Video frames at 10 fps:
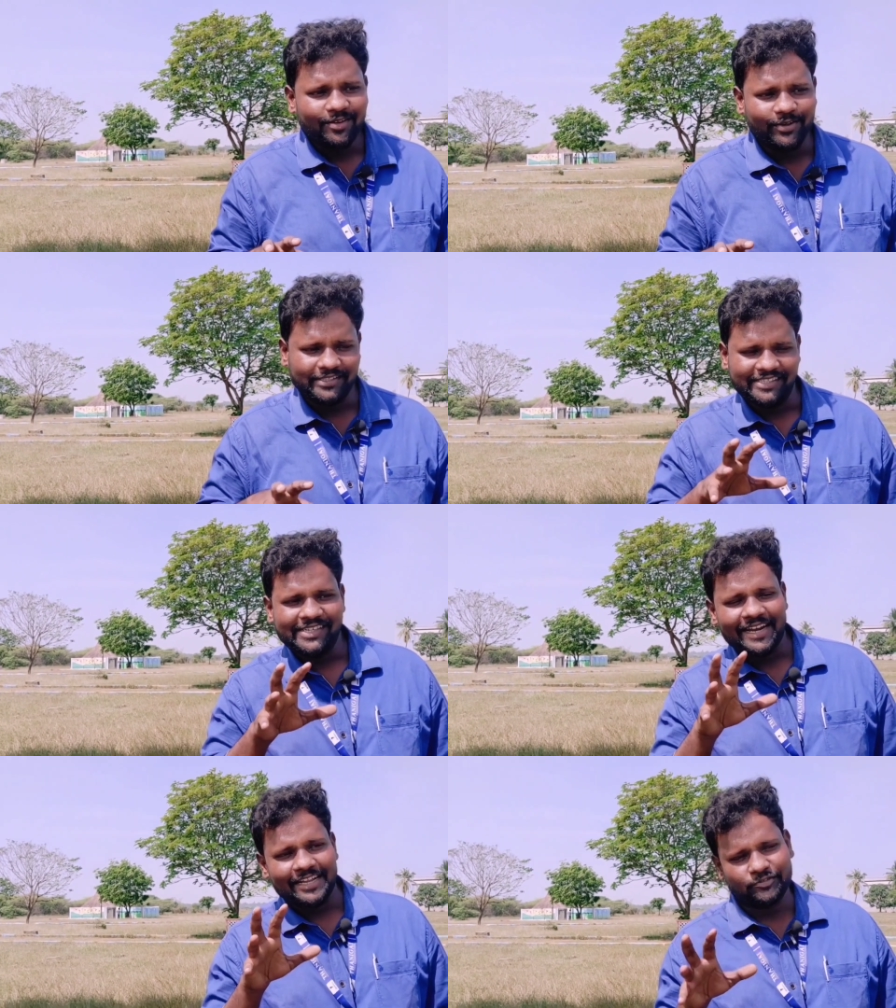ஒரு
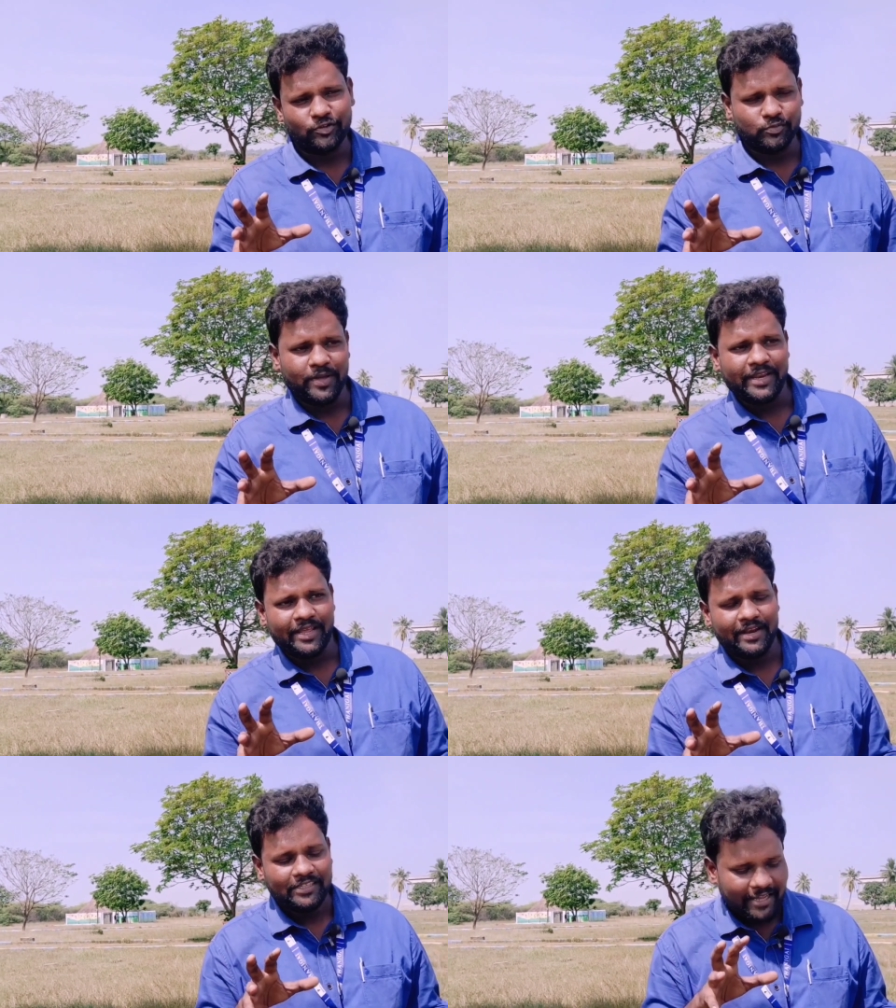சின்ன ரெஸ்ட் ஹவுஸ் மாதிரி
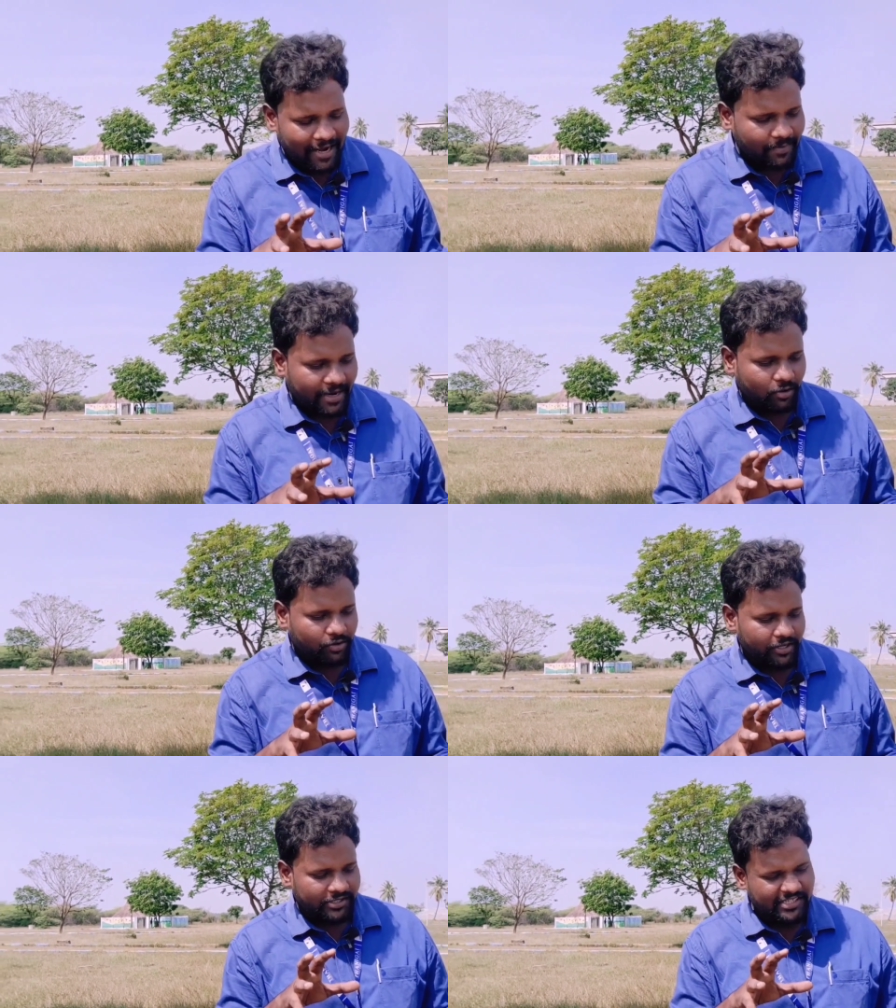ராஜாராம் எனக்கு
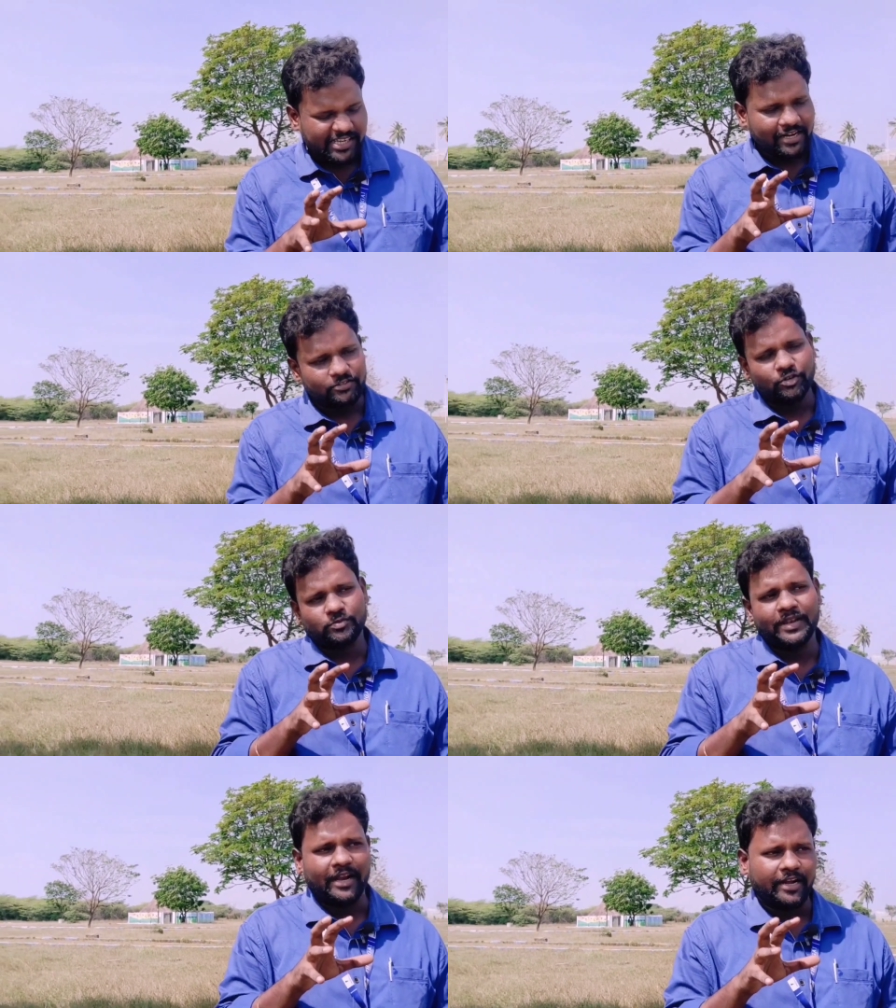ஒரு சின்ன ரெஸ்ட்
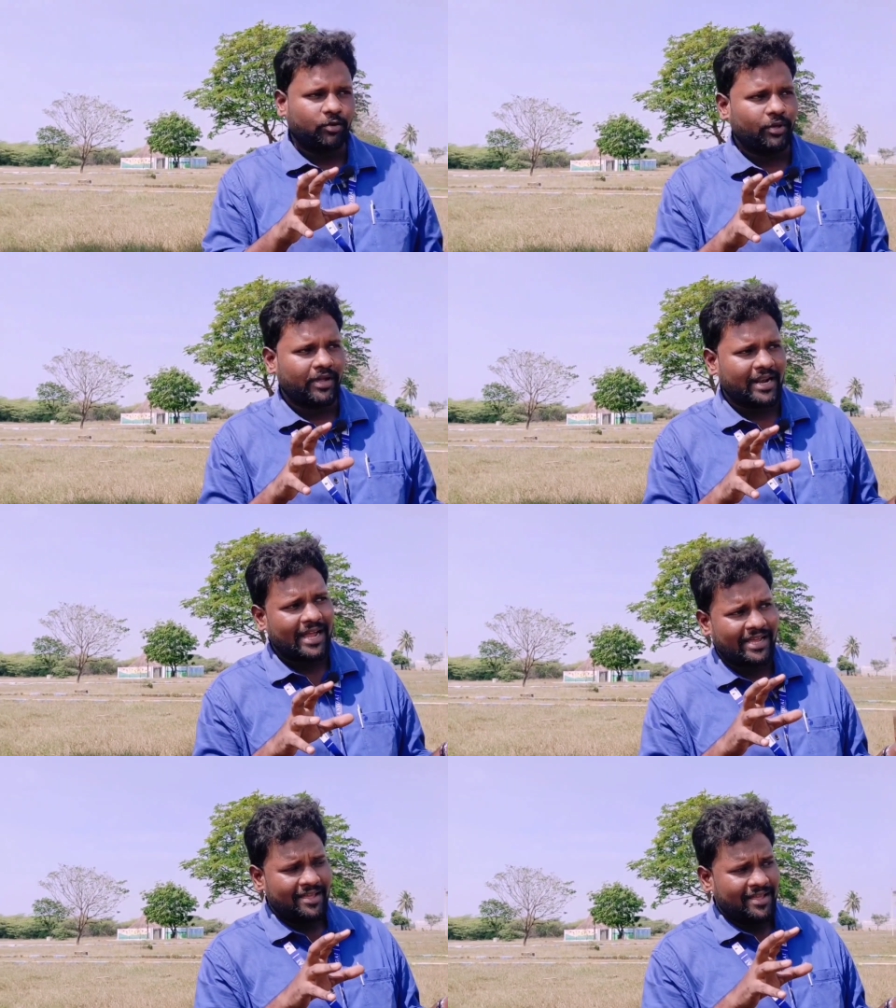ஹவுஸ் மாதிரி கட்டி கொடுங்க
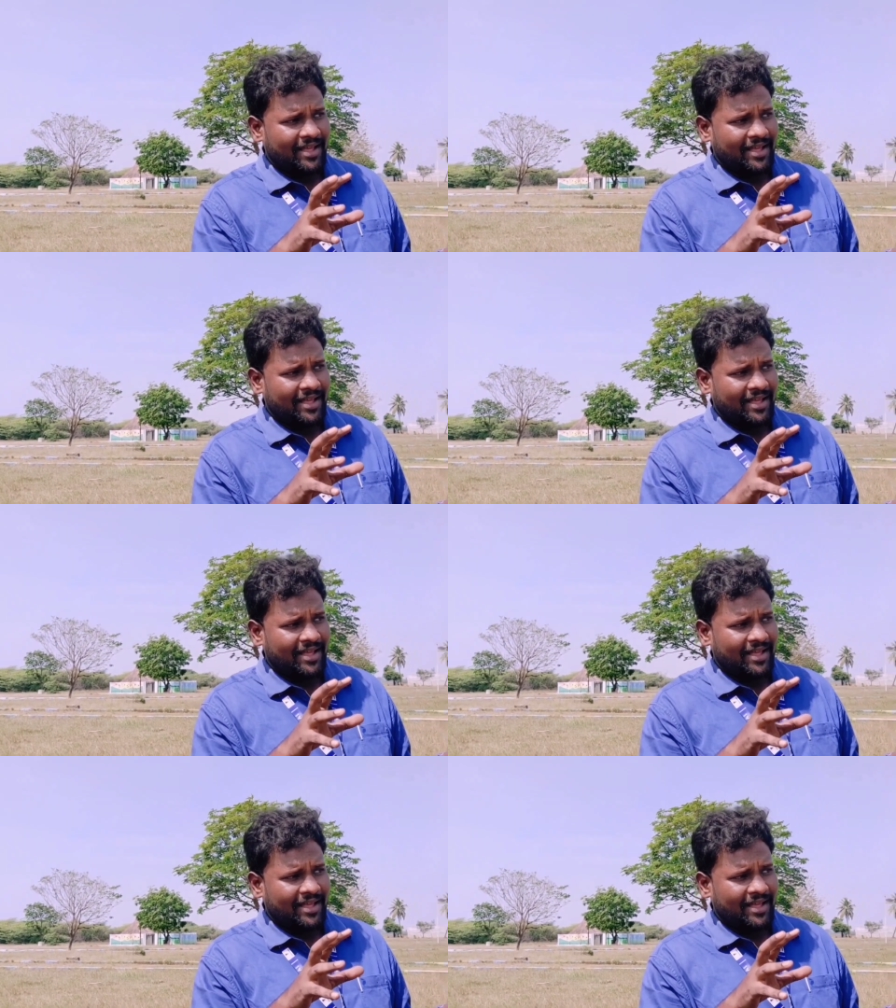நாங்கள்